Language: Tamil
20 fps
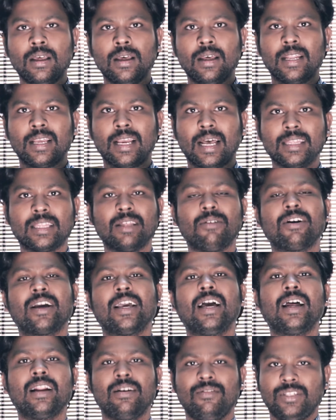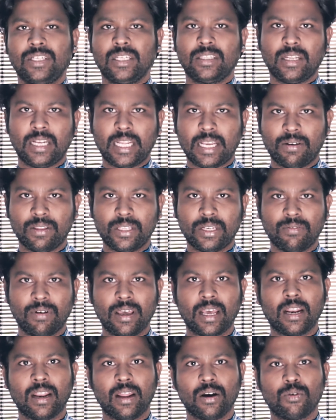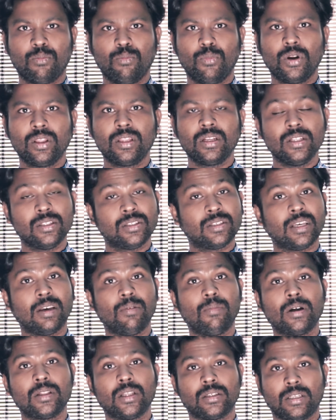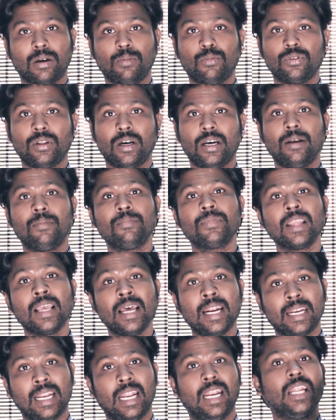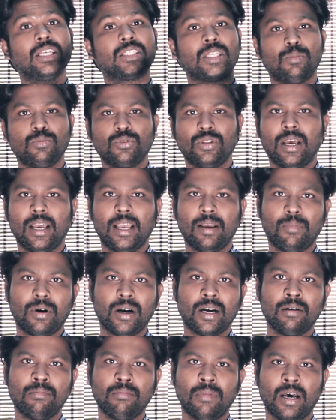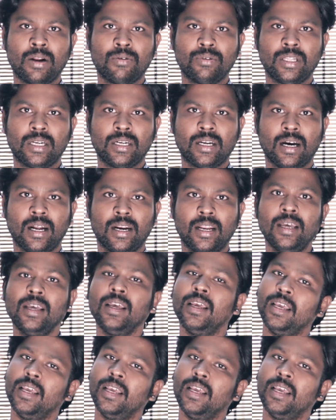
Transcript: நீங்கள் அந்த வகையான விஷயத்தை நீங்கள் வந்துட்டு வைரலாக்கும் பொழுது நிச்சயமாக அந்த சமுதாயம் நல்ல சமுதாயமாக மாறுவதற்கான